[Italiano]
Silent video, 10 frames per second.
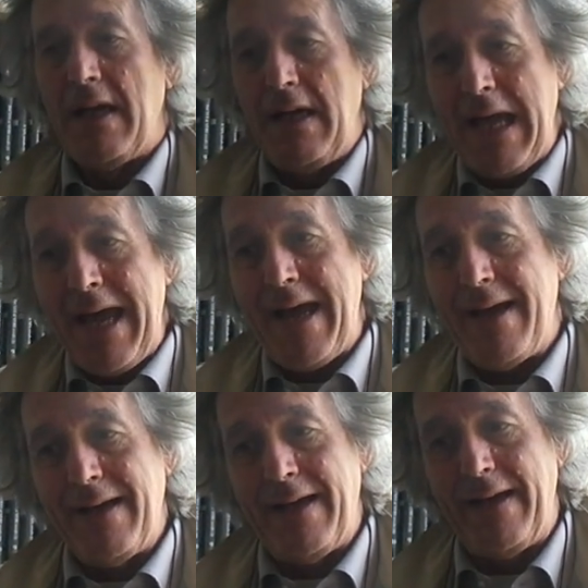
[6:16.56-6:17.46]

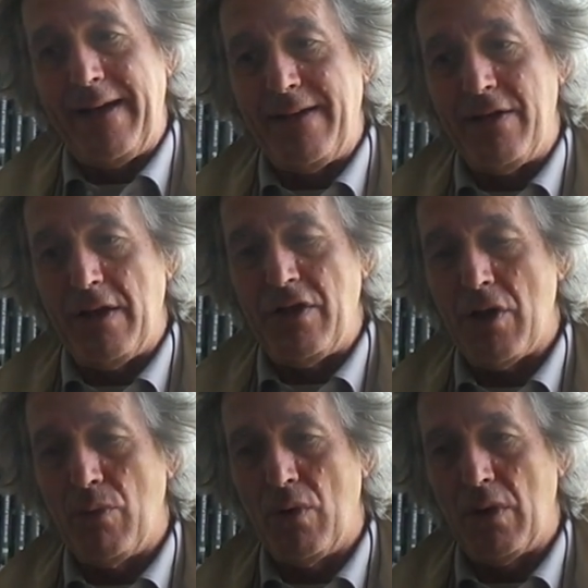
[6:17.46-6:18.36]
la, eh,
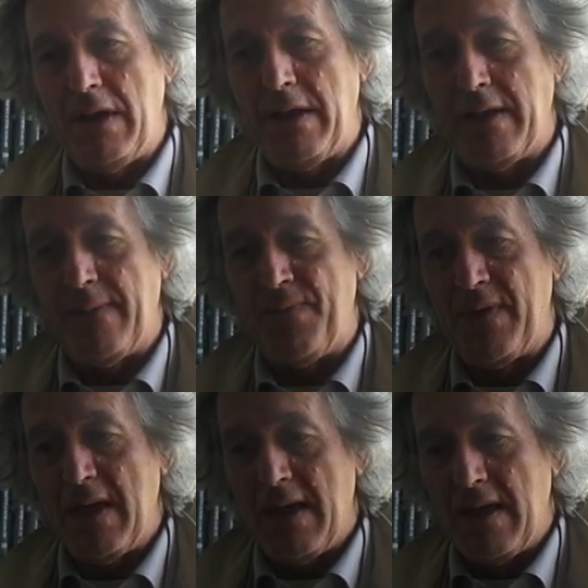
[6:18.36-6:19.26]
diciamo,
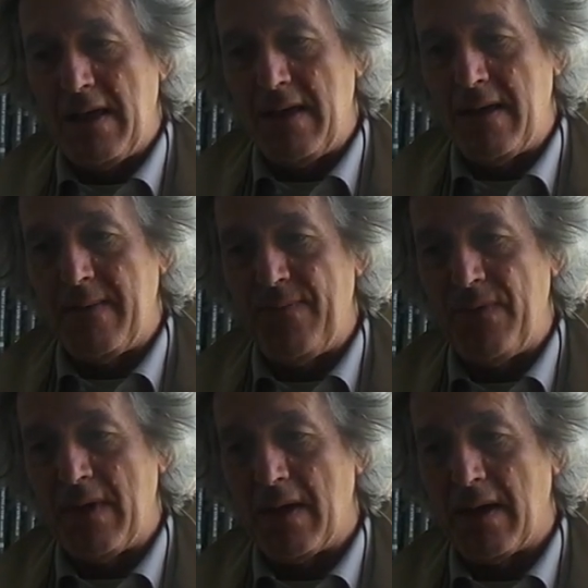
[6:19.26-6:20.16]
ehm,
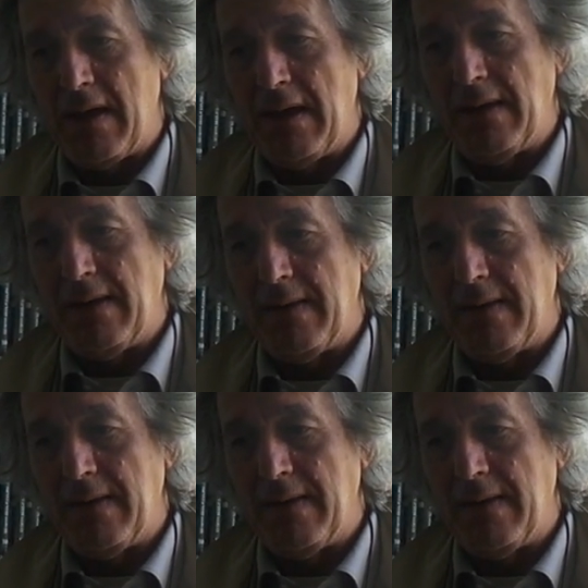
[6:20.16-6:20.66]
ehm,